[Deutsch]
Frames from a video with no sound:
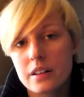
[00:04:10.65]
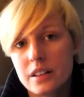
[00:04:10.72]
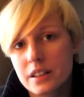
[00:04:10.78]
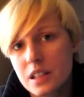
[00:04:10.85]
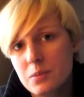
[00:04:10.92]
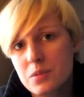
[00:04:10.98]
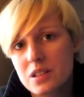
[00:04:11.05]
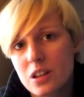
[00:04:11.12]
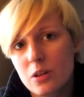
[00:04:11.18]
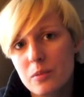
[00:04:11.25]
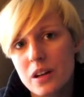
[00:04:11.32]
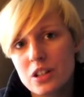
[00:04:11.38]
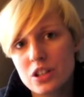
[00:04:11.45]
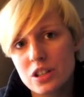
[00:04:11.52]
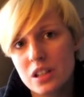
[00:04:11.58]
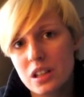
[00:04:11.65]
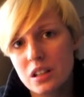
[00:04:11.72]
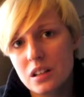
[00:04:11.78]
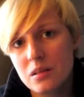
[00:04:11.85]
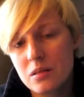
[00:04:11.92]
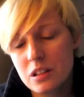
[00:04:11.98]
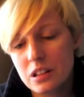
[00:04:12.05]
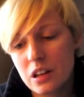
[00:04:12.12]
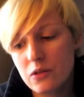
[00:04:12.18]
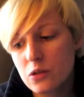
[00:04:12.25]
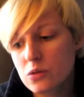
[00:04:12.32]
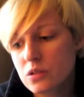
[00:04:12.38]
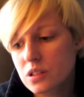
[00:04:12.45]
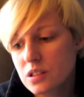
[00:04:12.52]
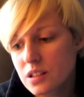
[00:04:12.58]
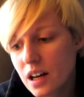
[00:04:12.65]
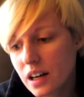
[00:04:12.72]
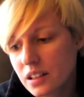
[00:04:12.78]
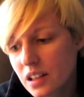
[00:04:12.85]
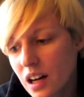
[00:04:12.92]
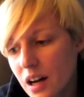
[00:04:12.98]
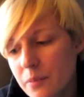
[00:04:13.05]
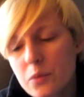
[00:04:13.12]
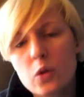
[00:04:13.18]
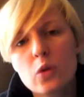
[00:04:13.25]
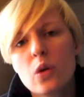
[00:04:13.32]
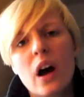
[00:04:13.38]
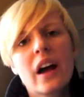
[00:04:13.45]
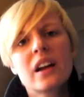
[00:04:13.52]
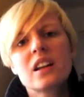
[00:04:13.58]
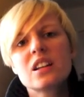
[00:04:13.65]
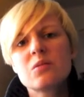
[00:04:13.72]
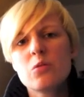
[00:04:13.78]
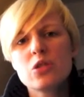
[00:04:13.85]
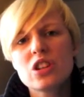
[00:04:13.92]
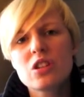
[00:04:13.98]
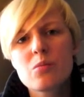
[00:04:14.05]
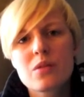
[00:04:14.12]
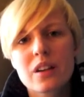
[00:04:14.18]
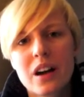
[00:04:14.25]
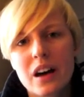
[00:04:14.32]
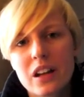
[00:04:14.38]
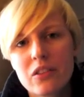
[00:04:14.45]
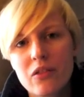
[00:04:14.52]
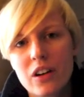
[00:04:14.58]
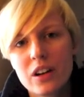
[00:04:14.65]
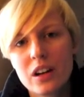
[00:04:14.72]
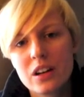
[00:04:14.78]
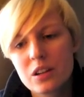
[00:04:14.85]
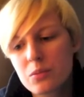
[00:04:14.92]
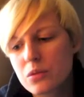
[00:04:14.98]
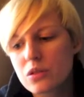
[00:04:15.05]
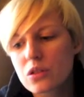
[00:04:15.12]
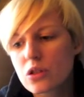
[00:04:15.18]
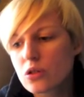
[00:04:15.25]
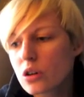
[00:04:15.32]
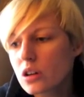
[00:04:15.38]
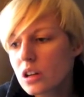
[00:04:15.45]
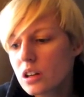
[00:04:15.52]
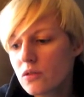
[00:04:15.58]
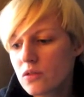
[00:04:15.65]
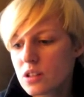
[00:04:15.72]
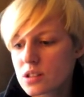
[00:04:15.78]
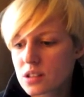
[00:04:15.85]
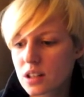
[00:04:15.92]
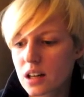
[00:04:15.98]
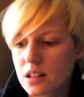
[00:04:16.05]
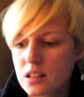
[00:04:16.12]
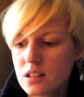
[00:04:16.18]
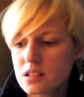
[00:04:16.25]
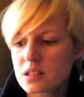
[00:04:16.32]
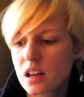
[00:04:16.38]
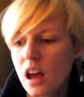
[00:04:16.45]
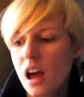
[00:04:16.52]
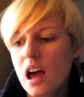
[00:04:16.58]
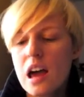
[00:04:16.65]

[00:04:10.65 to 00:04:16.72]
Dann gibt es auch Menschen, die in den Interviews gesagt haben, nö, eigentlich möchte ich mich gar nicht verändern. Ich bin glücklich, wie es gerade ist.